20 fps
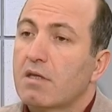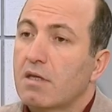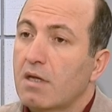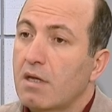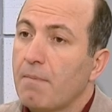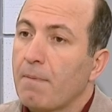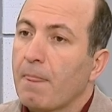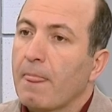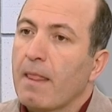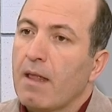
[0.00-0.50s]
–
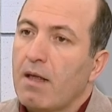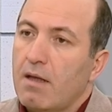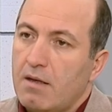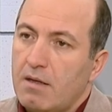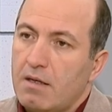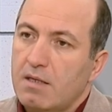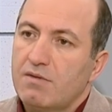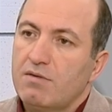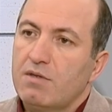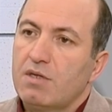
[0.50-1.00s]
это
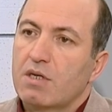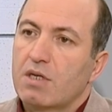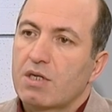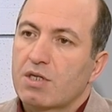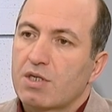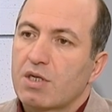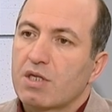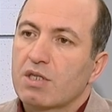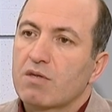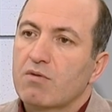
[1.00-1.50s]
развитие
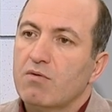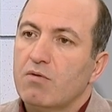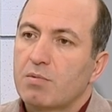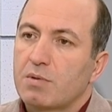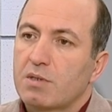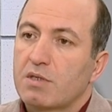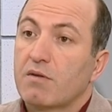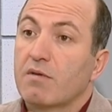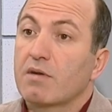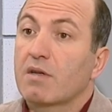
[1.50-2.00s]
гражданского
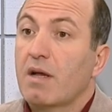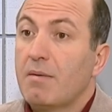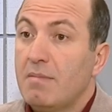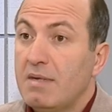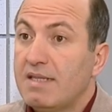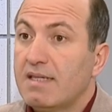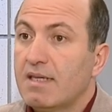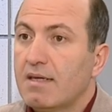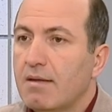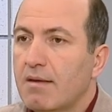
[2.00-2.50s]
общества,
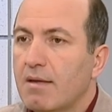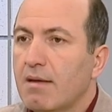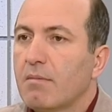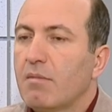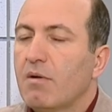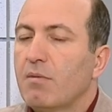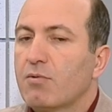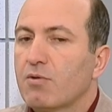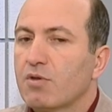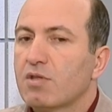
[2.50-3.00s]
комиссия
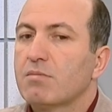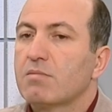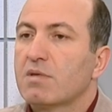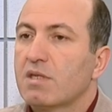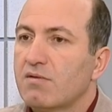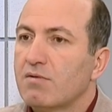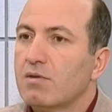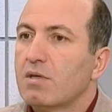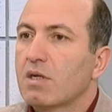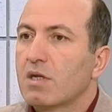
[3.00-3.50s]
по вопросам
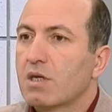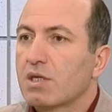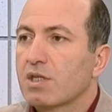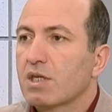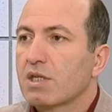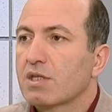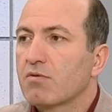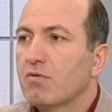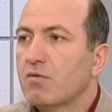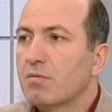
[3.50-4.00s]
развития
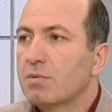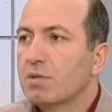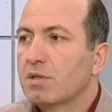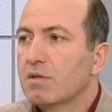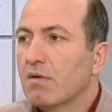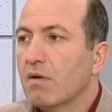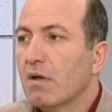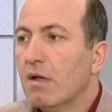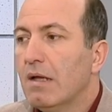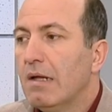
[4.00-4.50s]
гражданского
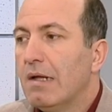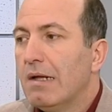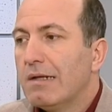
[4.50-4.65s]
общества.